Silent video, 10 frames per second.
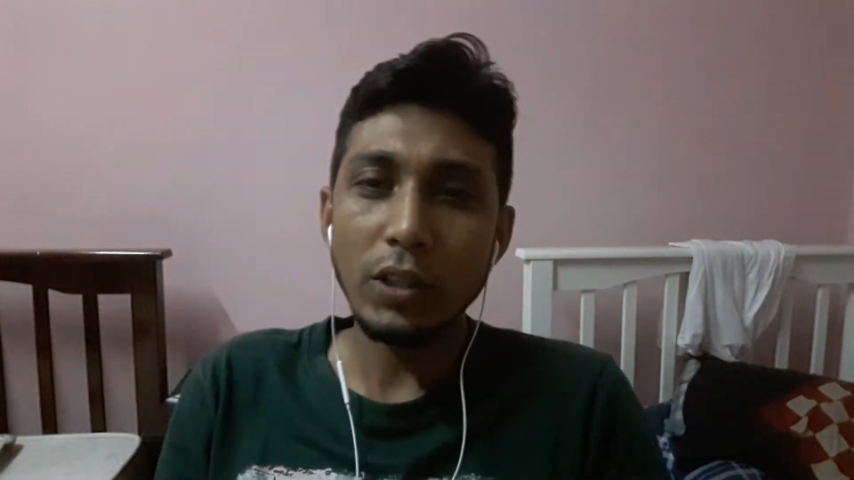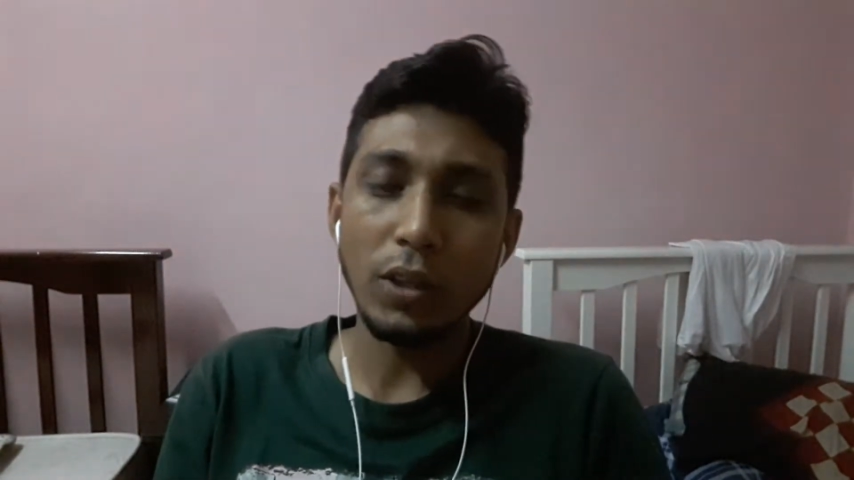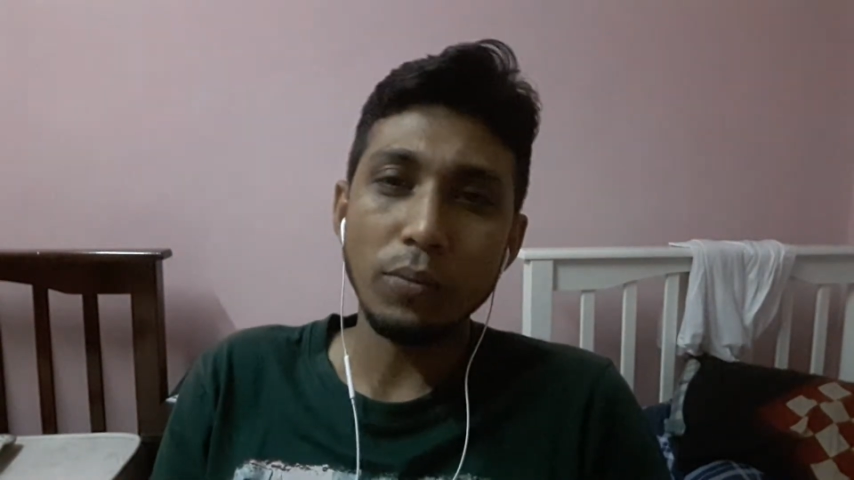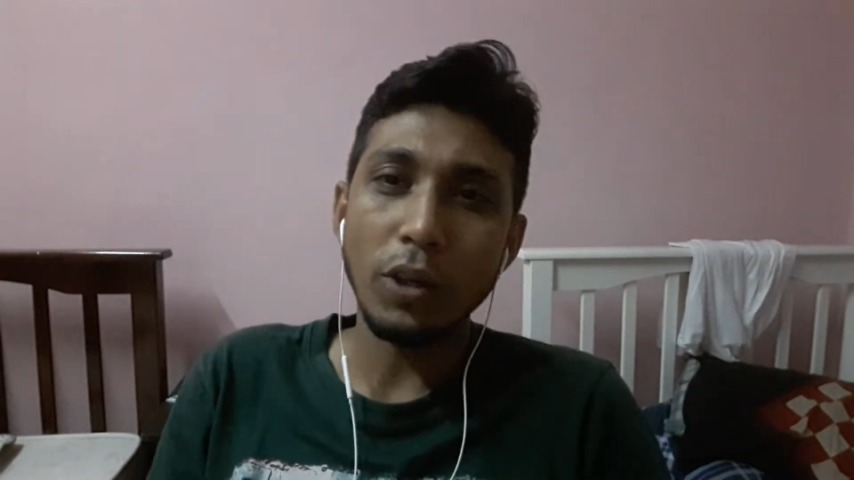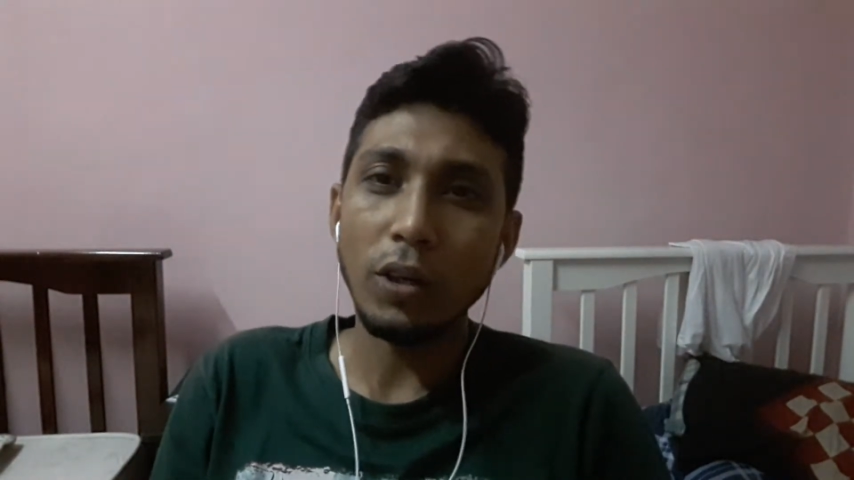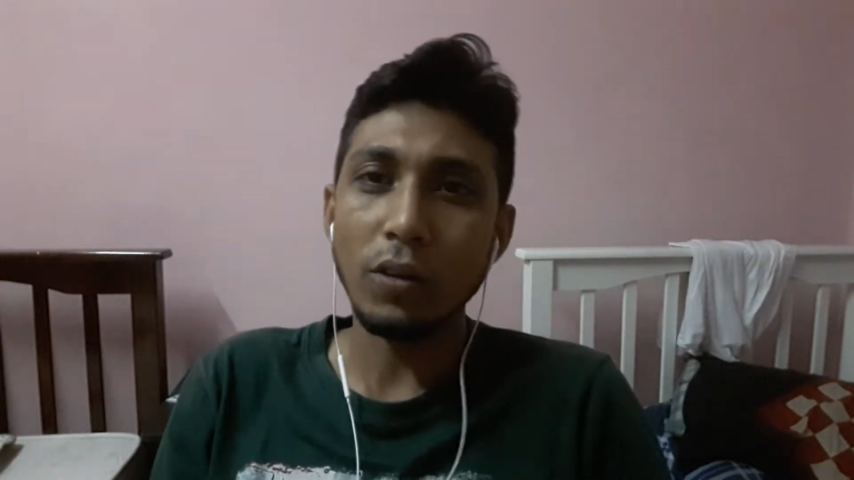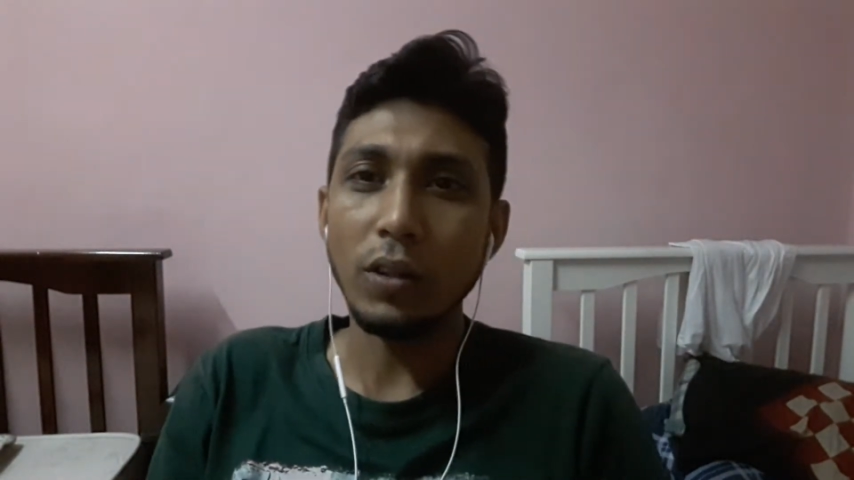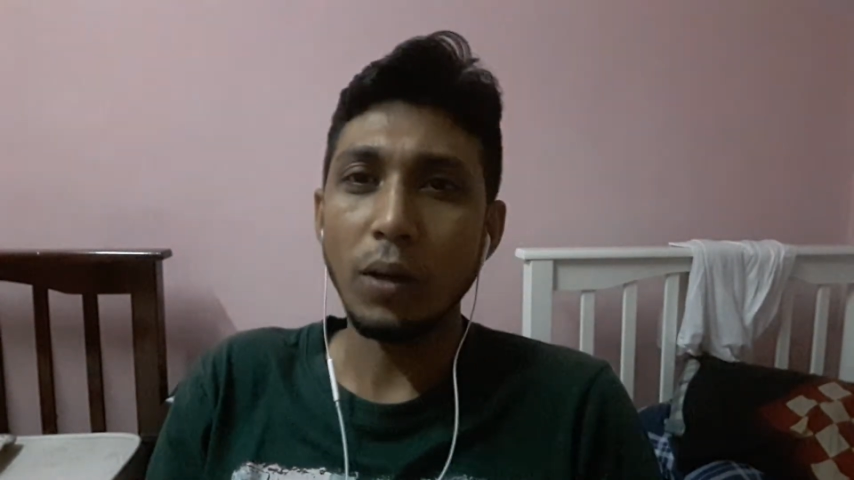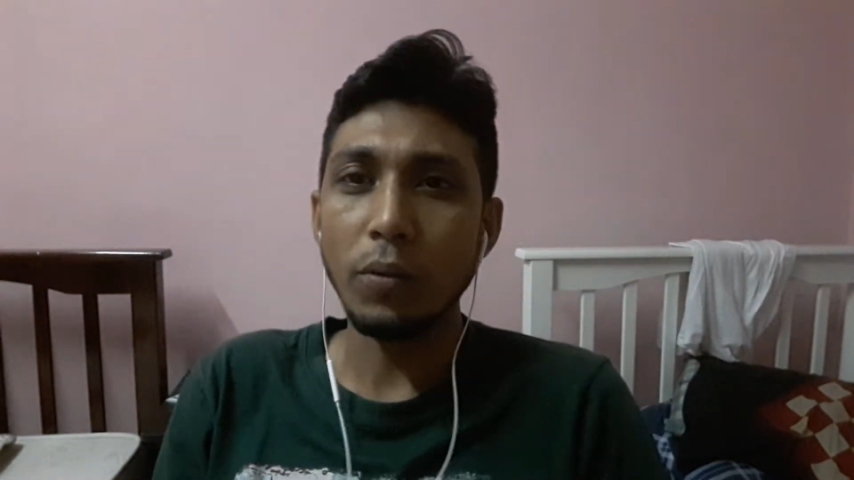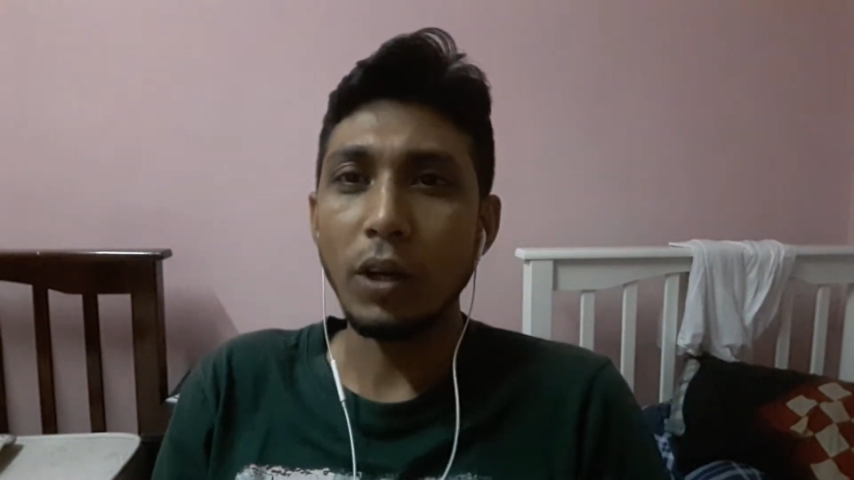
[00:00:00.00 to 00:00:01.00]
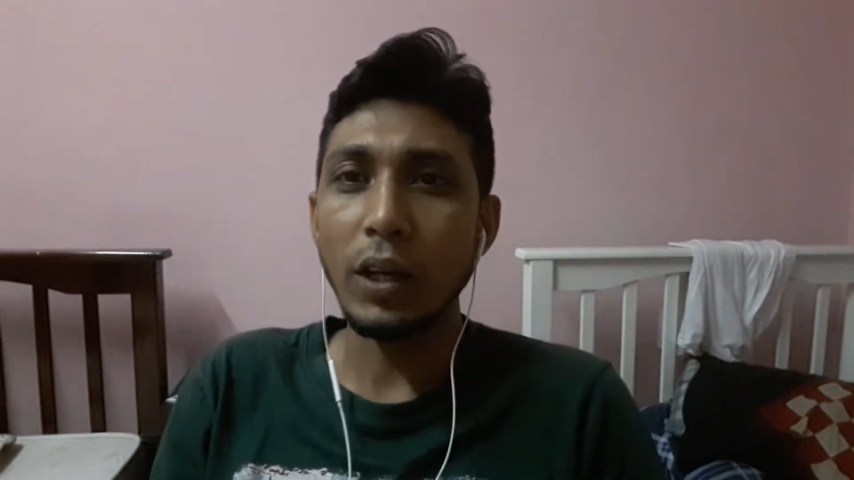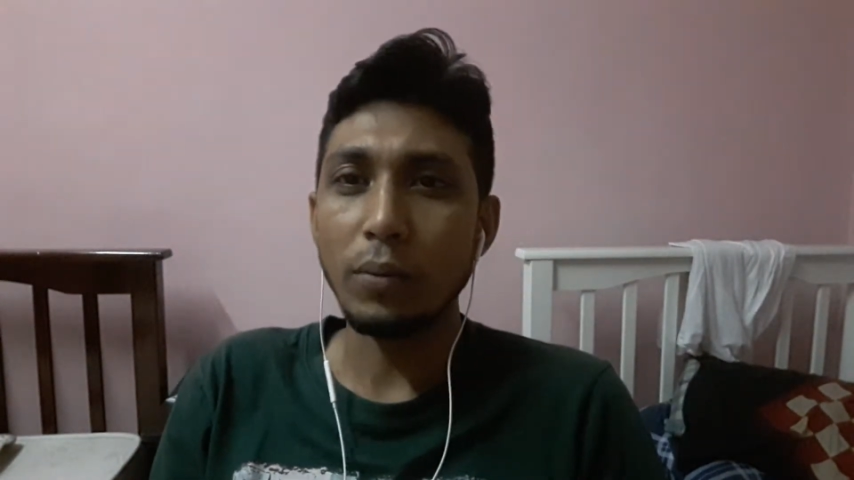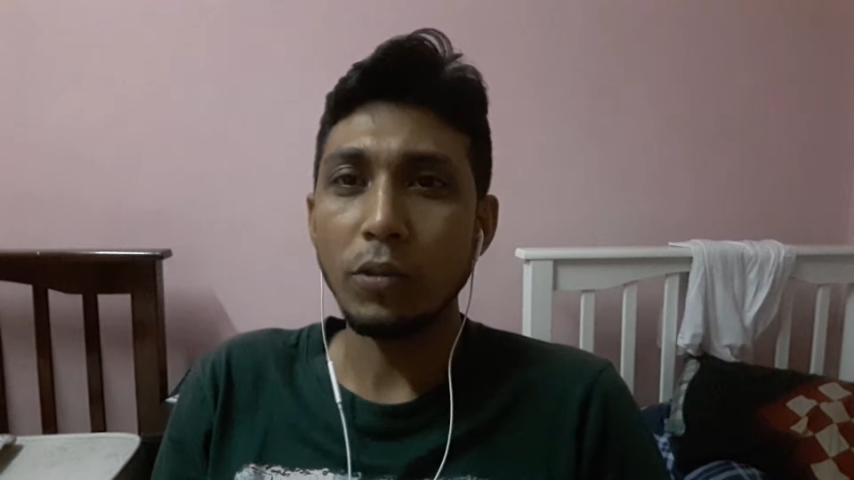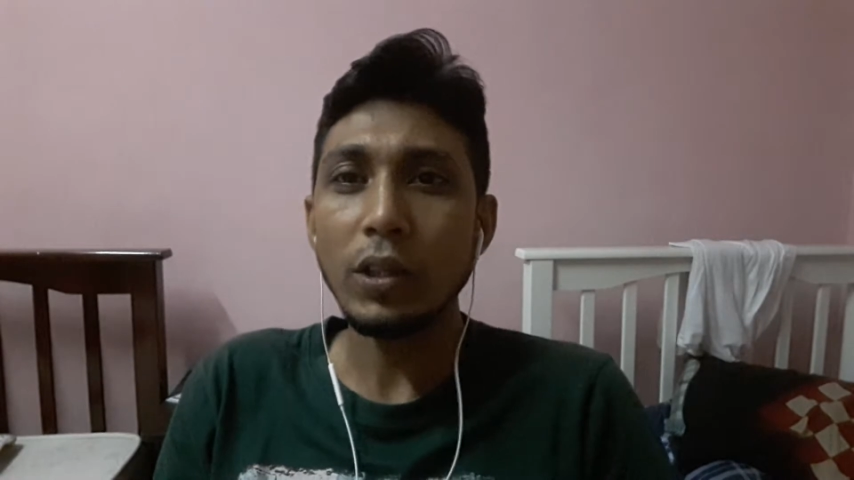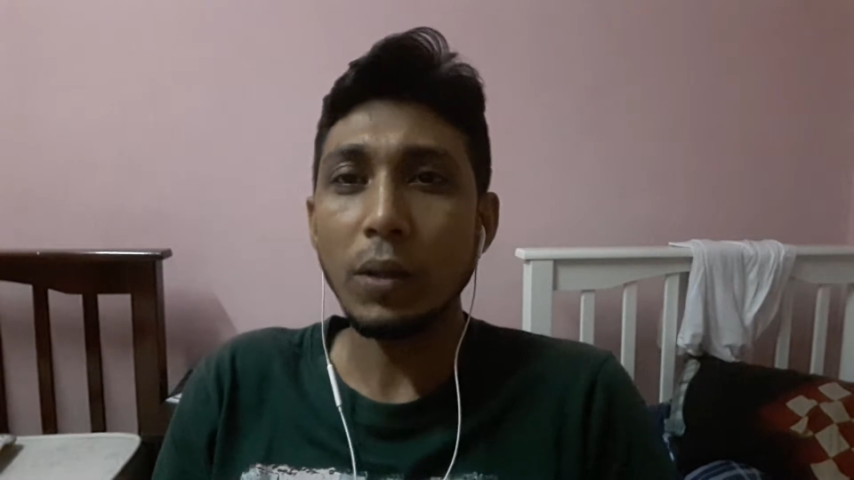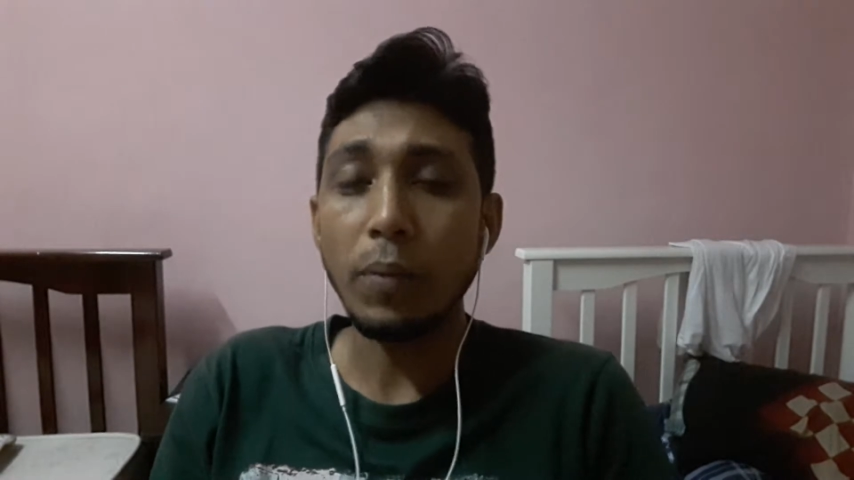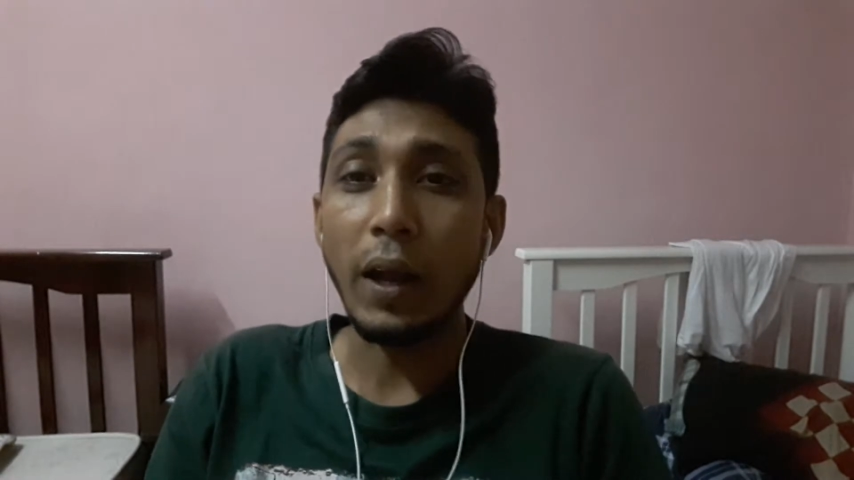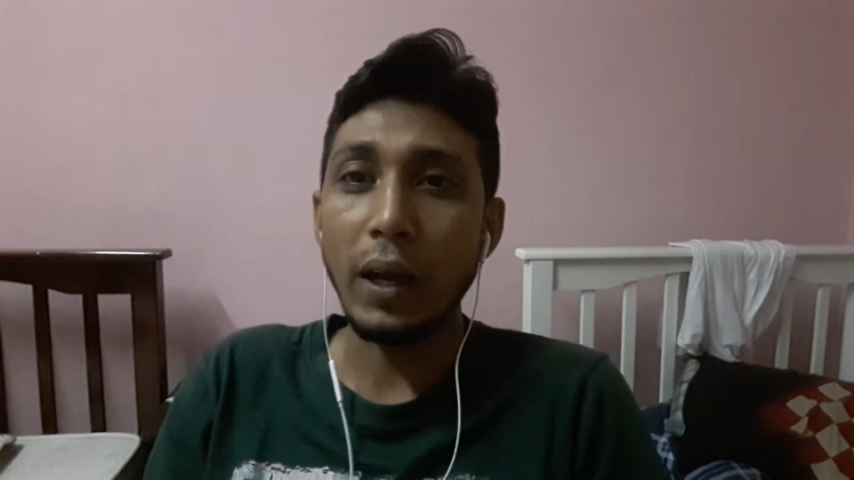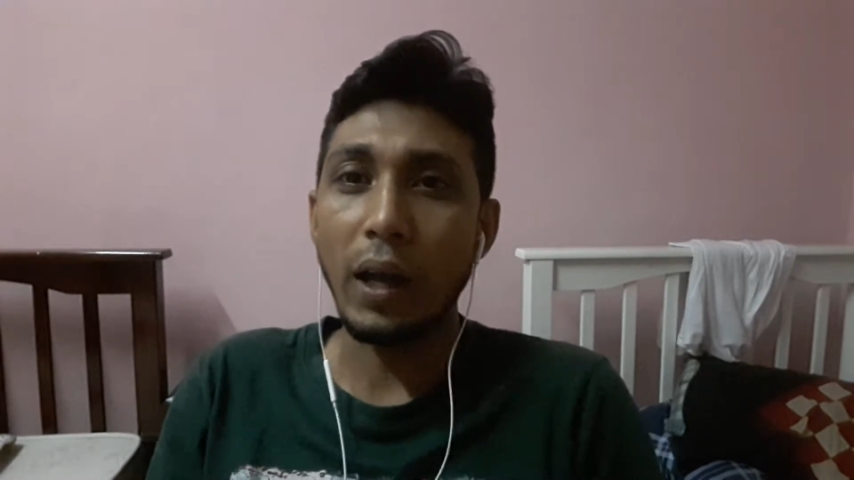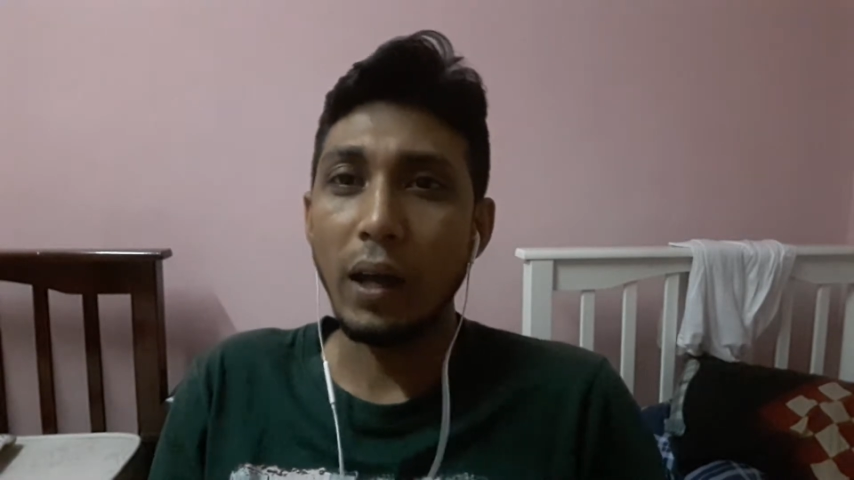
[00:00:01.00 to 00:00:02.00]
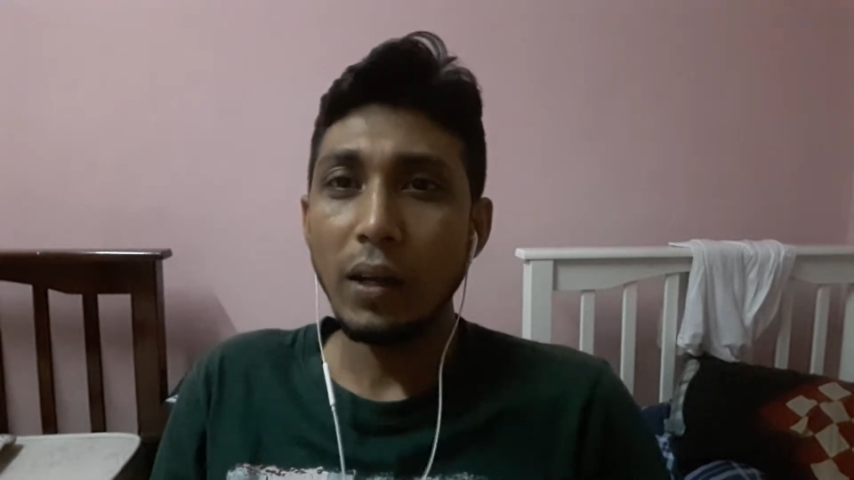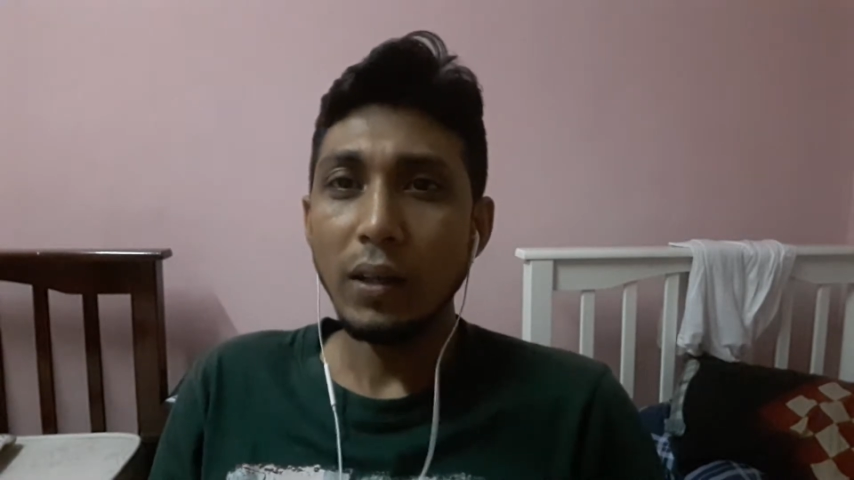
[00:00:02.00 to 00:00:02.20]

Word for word: সব ধরনের কথা বলে না বলতে পারে না